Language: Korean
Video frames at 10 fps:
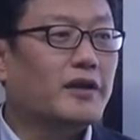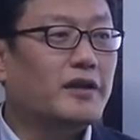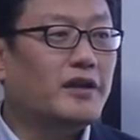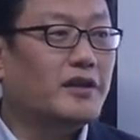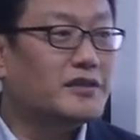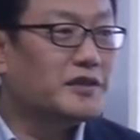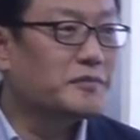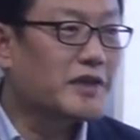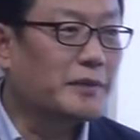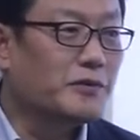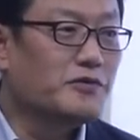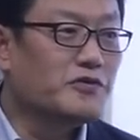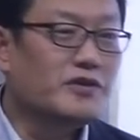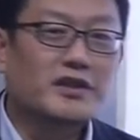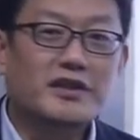이 지금
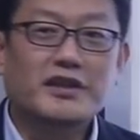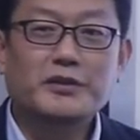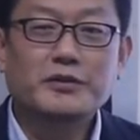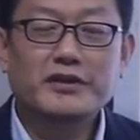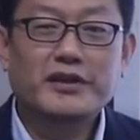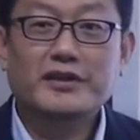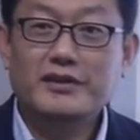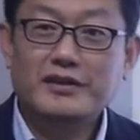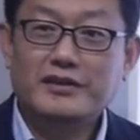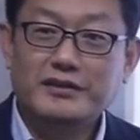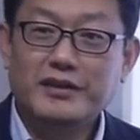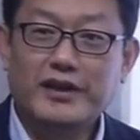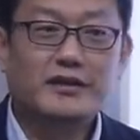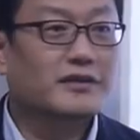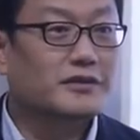자본주의 이론을 그, 내,
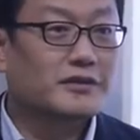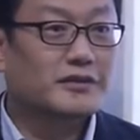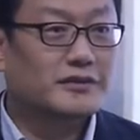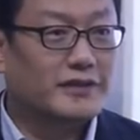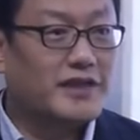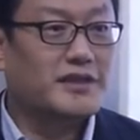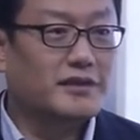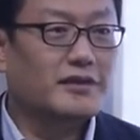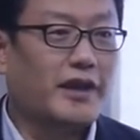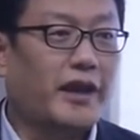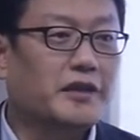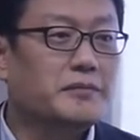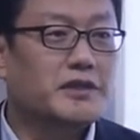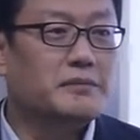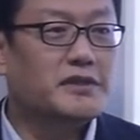그 내신
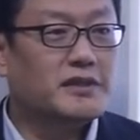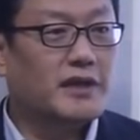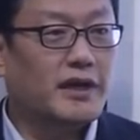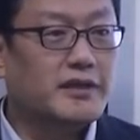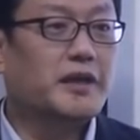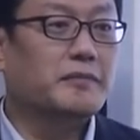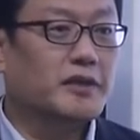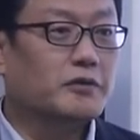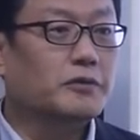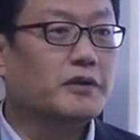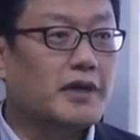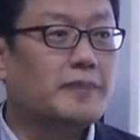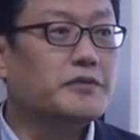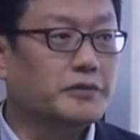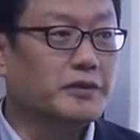애덤 스미스가 한 얘기입니다. 도덕
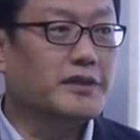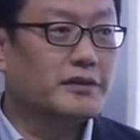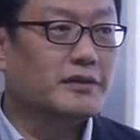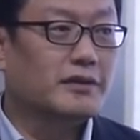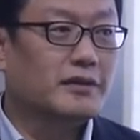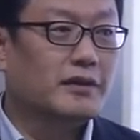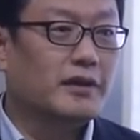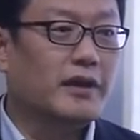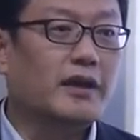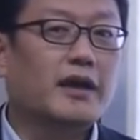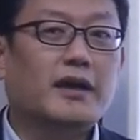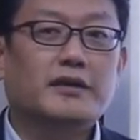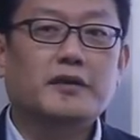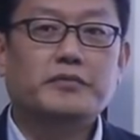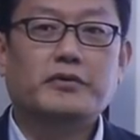감정론에서.
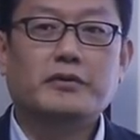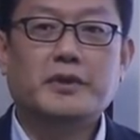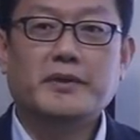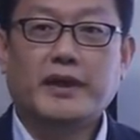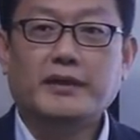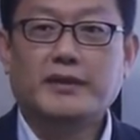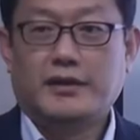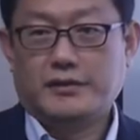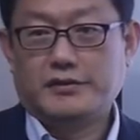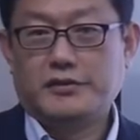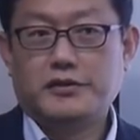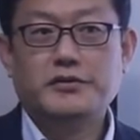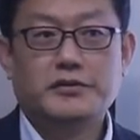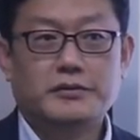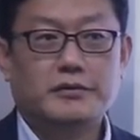인간한테는 프로그램이 돼 있다.
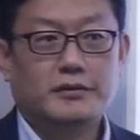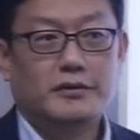선천적으로.